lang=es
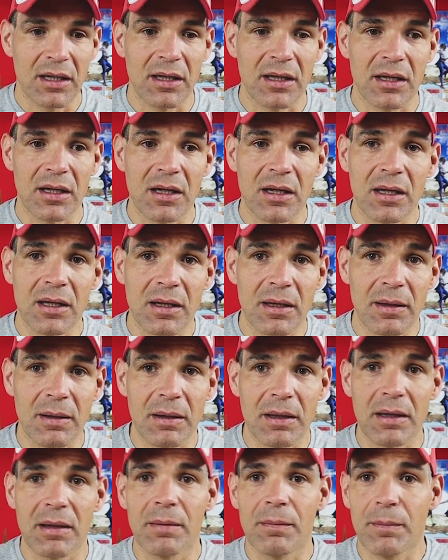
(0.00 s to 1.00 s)

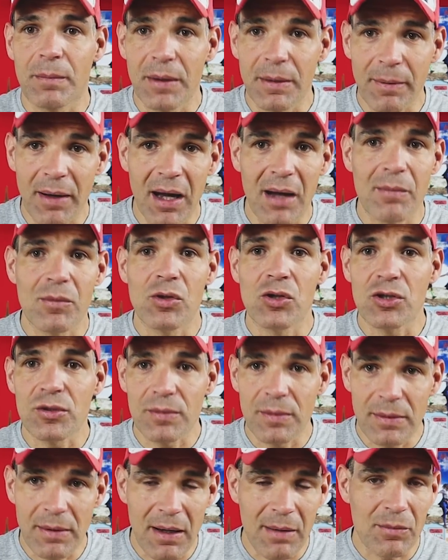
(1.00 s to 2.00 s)
eh, bebamos,
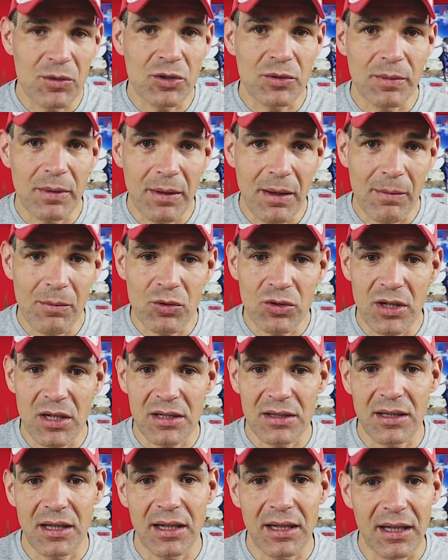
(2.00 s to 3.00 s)
bebamos, bebamos
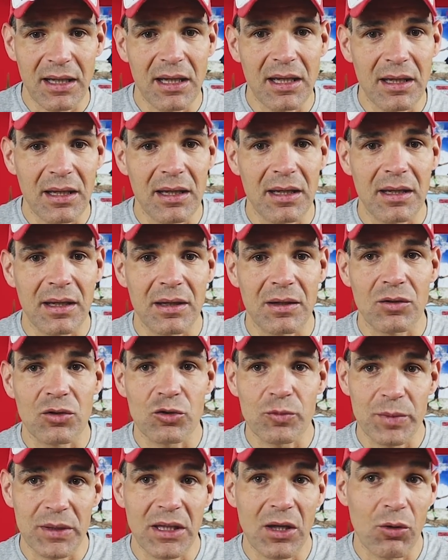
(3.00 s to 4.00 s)
hasta que
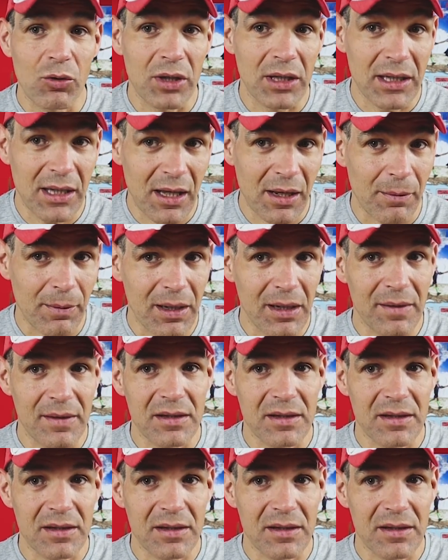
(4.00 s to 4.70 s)
nos pida orinar, ¿vale?